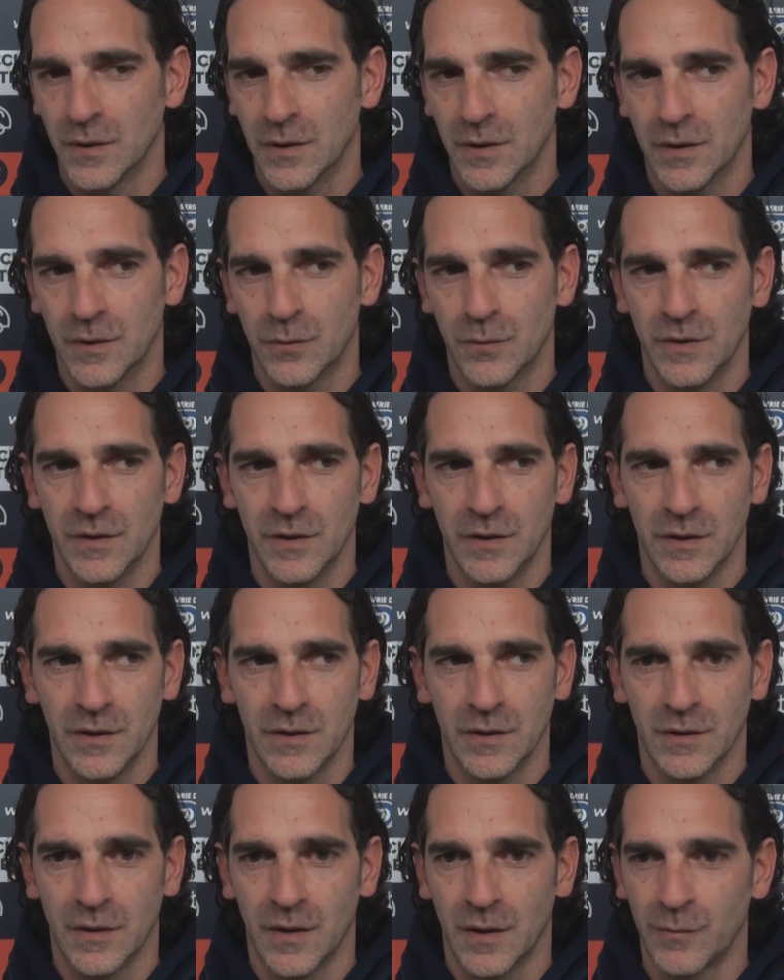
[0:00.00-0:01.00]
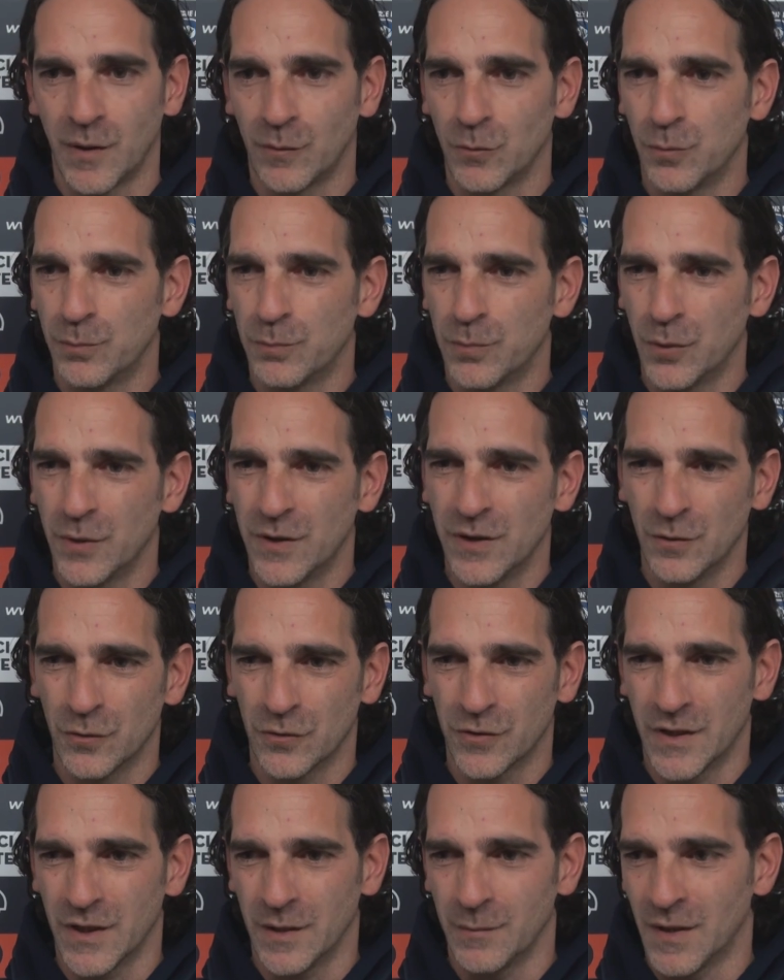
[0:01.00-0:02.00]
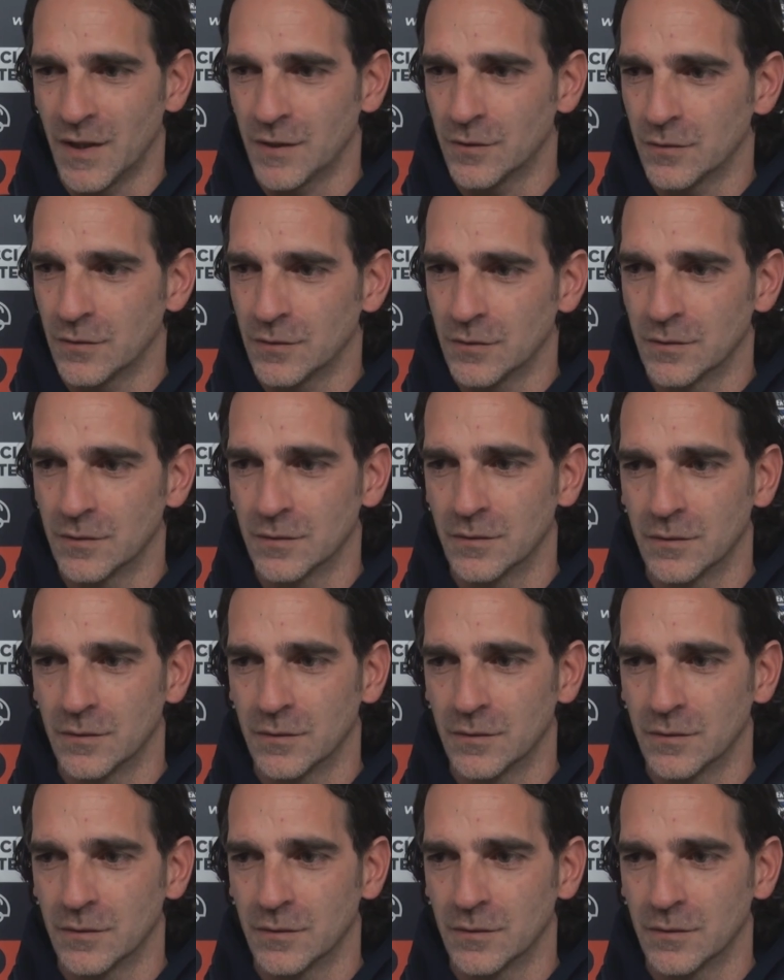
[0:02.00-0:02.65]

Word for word: e quindi abbiamo un pochino scremato